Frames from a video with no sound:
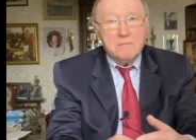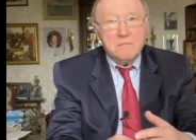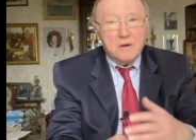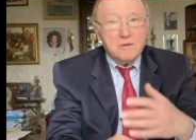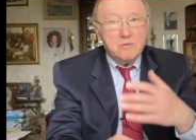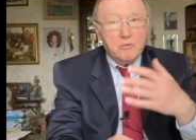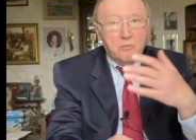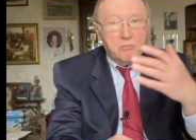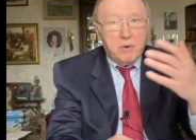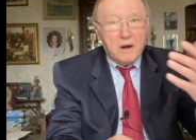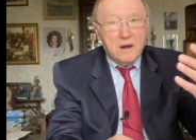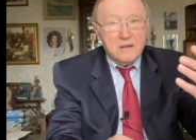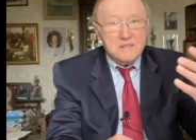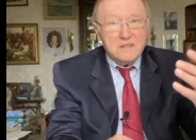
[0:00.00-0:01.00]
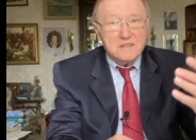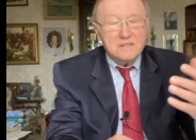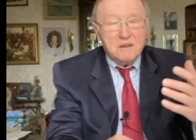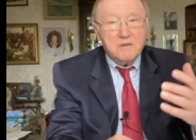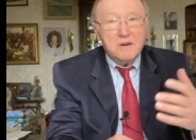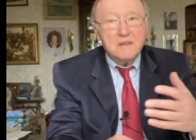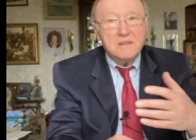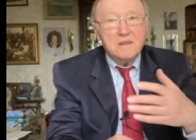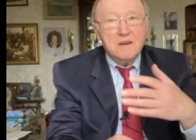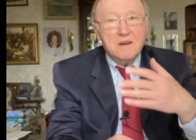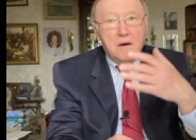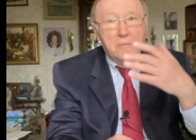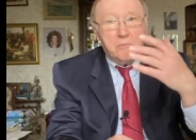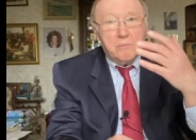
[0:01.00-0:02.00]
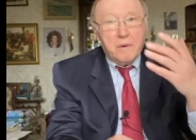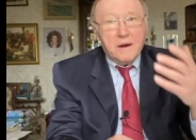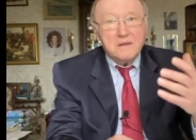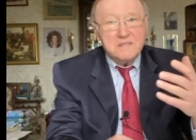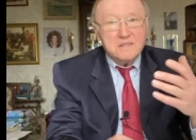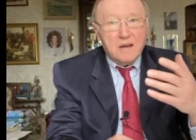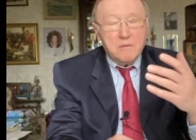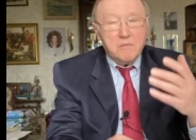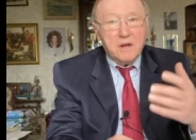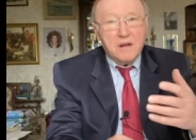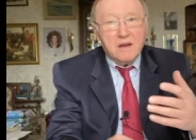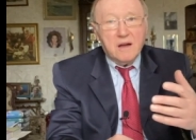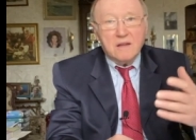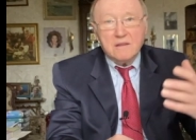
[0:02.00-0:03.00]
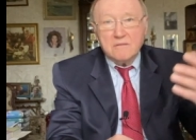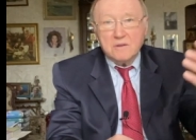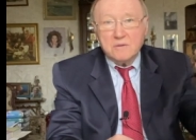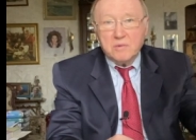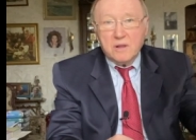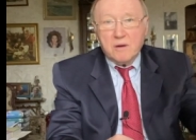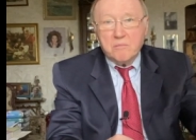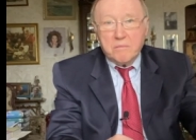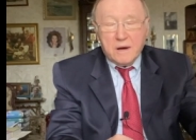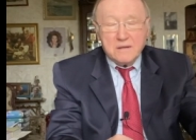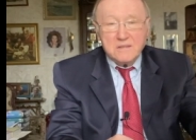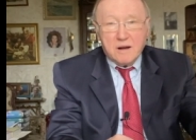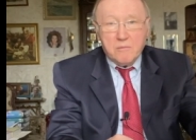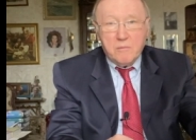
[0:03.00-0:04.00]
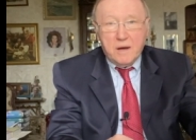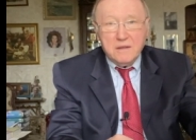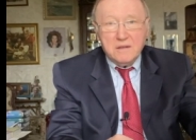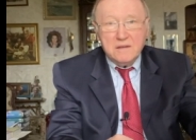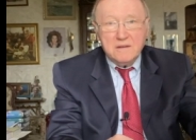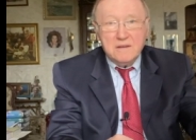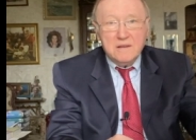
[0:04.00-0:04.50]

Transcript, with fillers: Поэтому пора создавать пакс американо. Вот была пакс романа,